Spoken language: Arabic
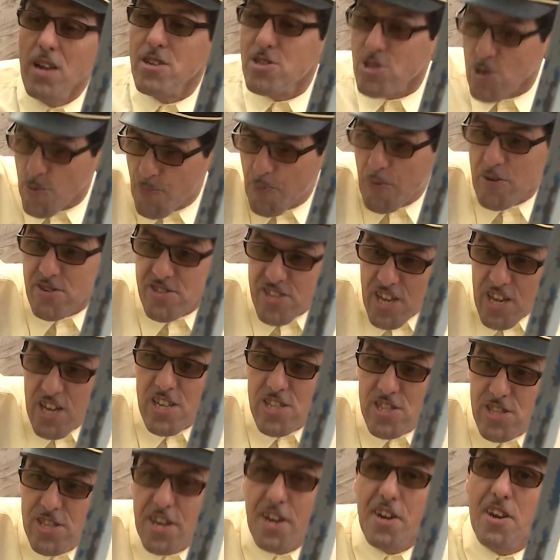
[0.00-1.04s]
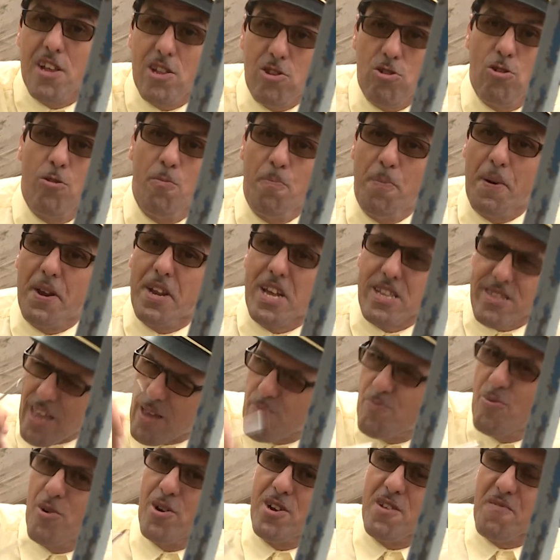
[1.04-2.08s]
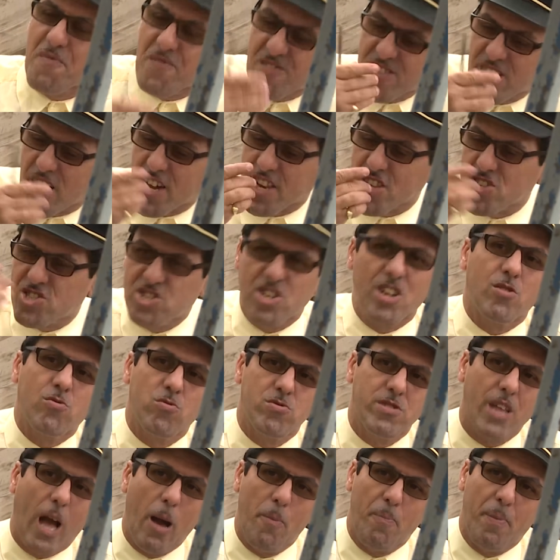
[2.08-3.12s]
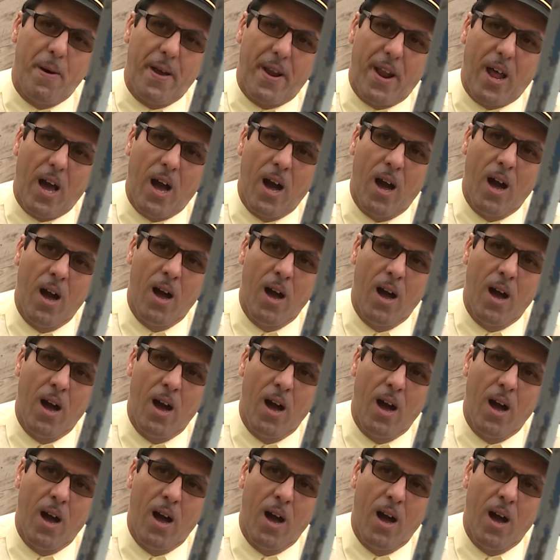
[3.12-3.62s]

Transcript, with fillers: سي بور سا كي ديرني توم برا طيبوني في الدار تجي تاع برا